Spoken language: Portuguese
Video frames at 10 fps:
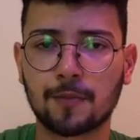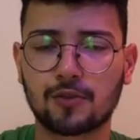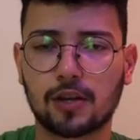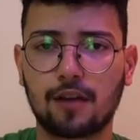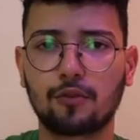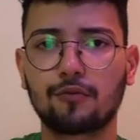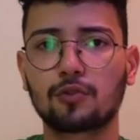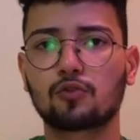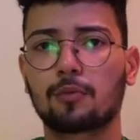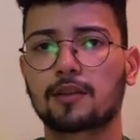Já gravei um
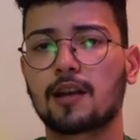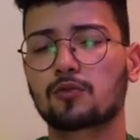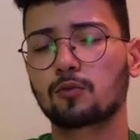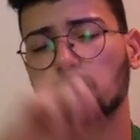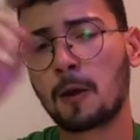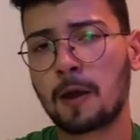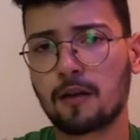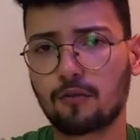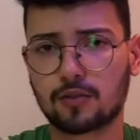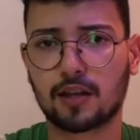vídeo sobre esse assunto
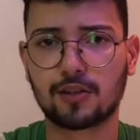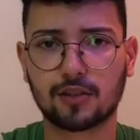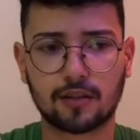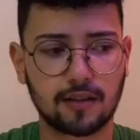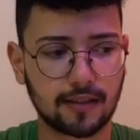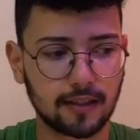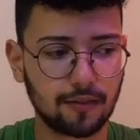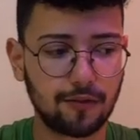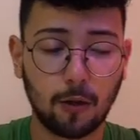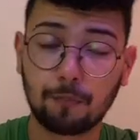vou estar deixando aqui na
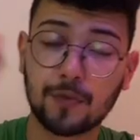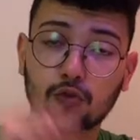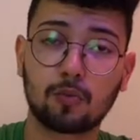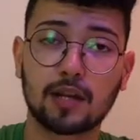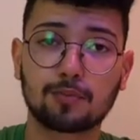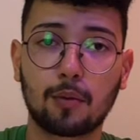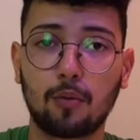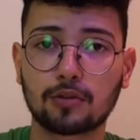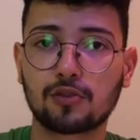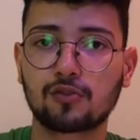tela final. E sobre as
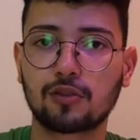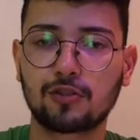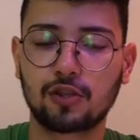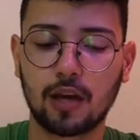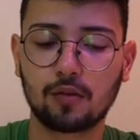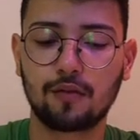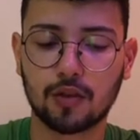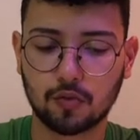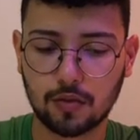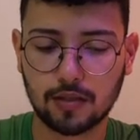propostas de, de,
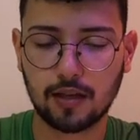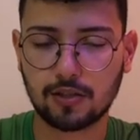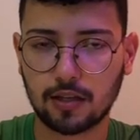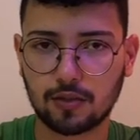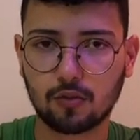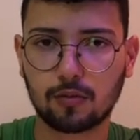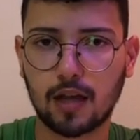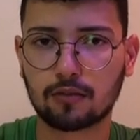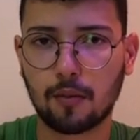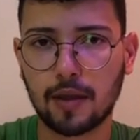renovações, ele já deixou
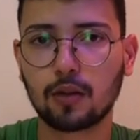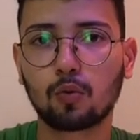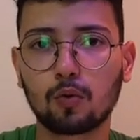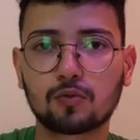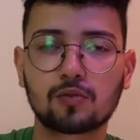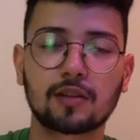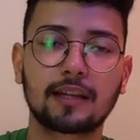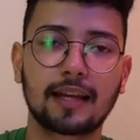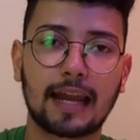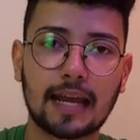claro também que todos os que
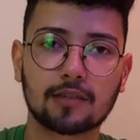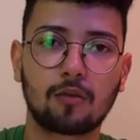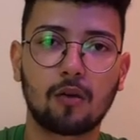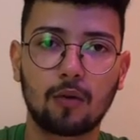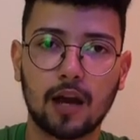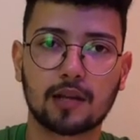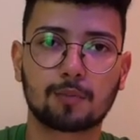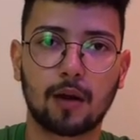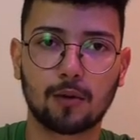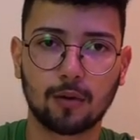interessam ao Goiás
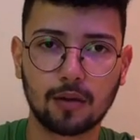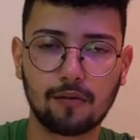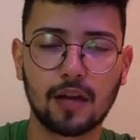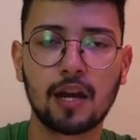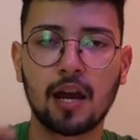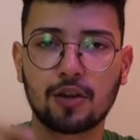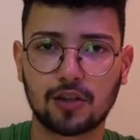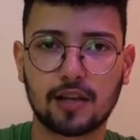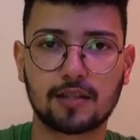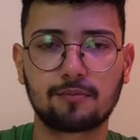para o ano que vem
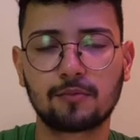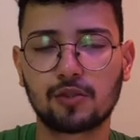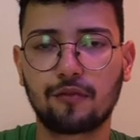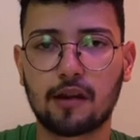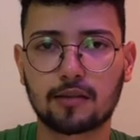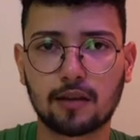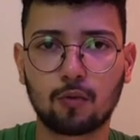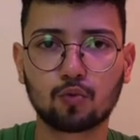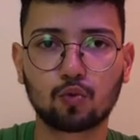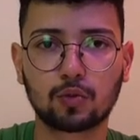já assim tiveram essa
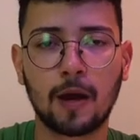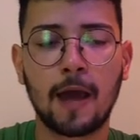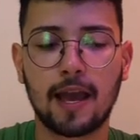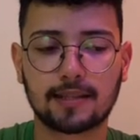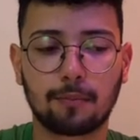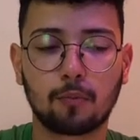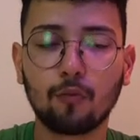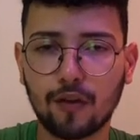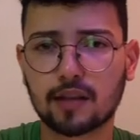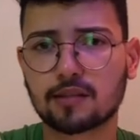consulta, essa
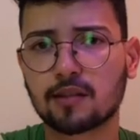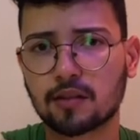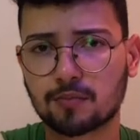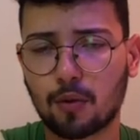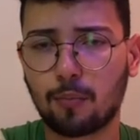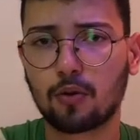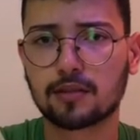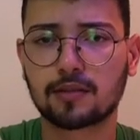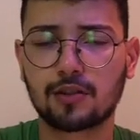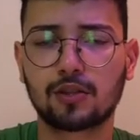conversa, essas
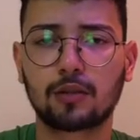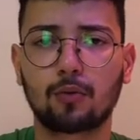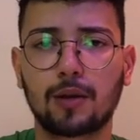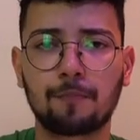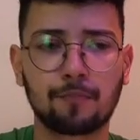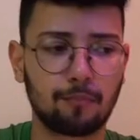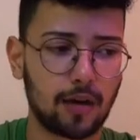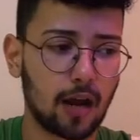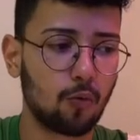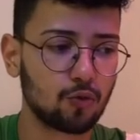propostas da diretoria
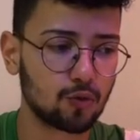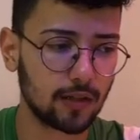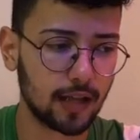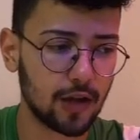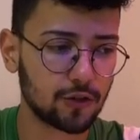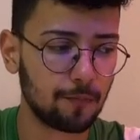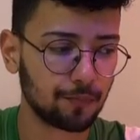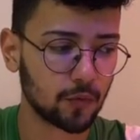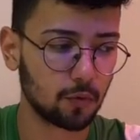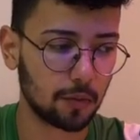para continuidade
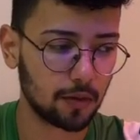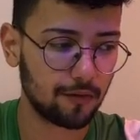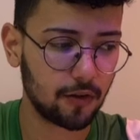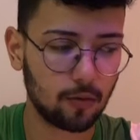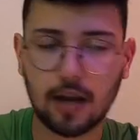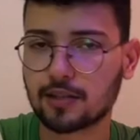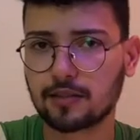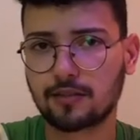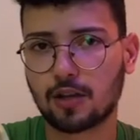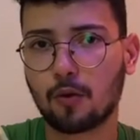no ano que vem. O Goiás
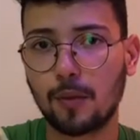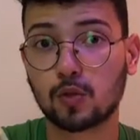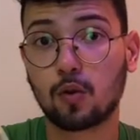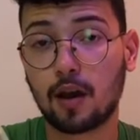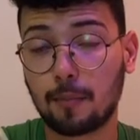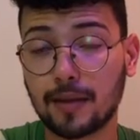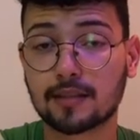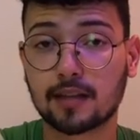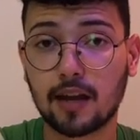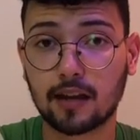que já começou a
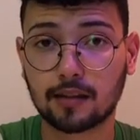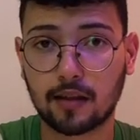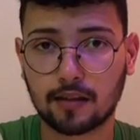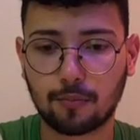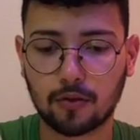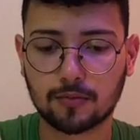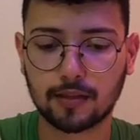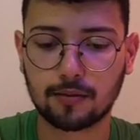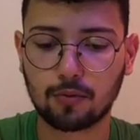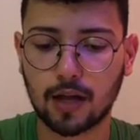pensar na, na próxima
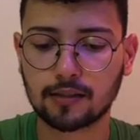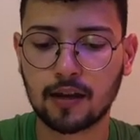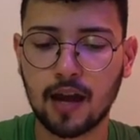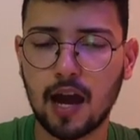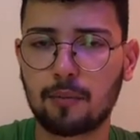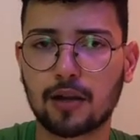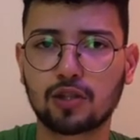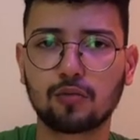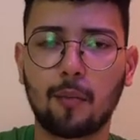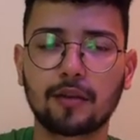temporada a
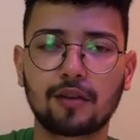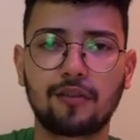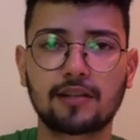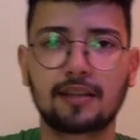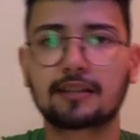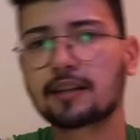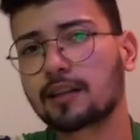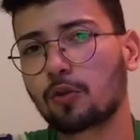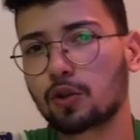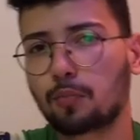partir do momento que fez ele
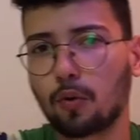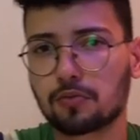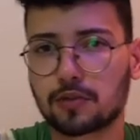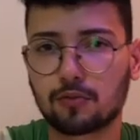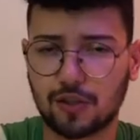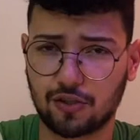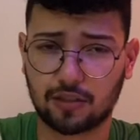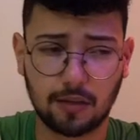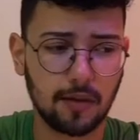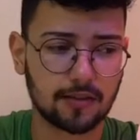38 pontos, né? Ou seja,
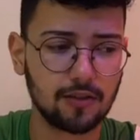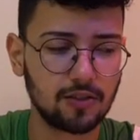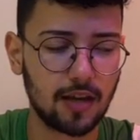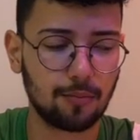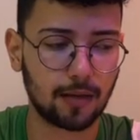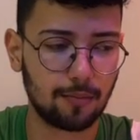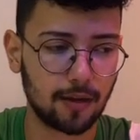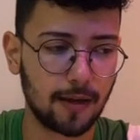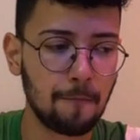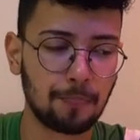já tem bastante tempo, né?
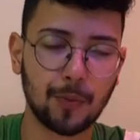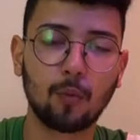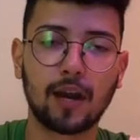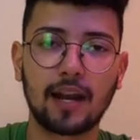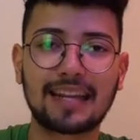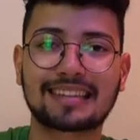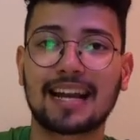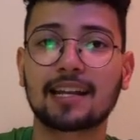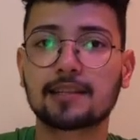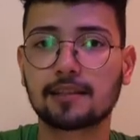Porque não quer
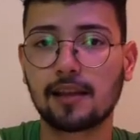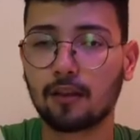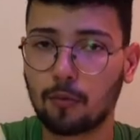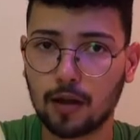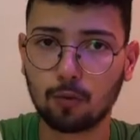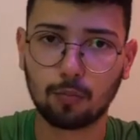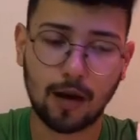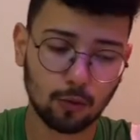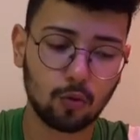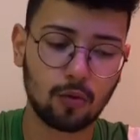entrar nesse leilão
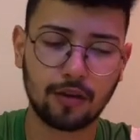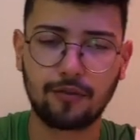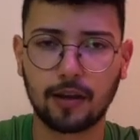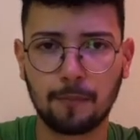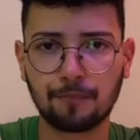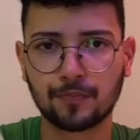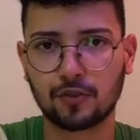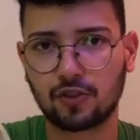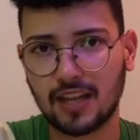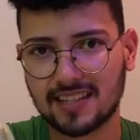maluco que fica
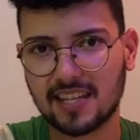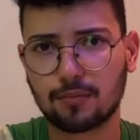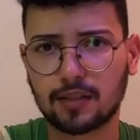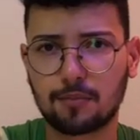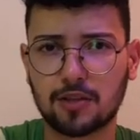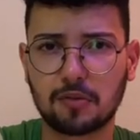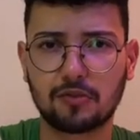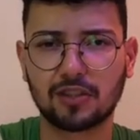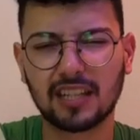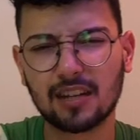de dezembro até mais ou
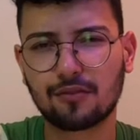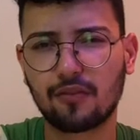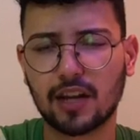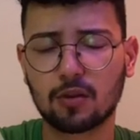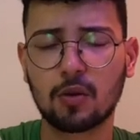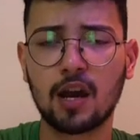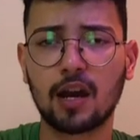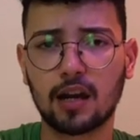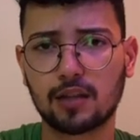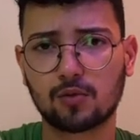menos janeiro, fevereiro,
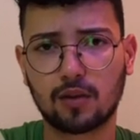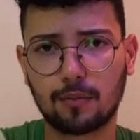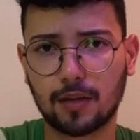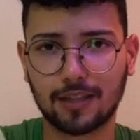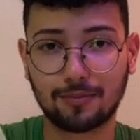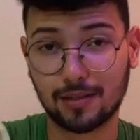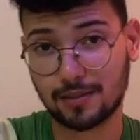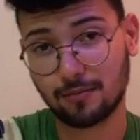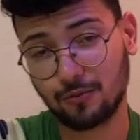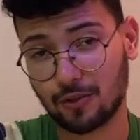antes do Campeonato Brasileiro.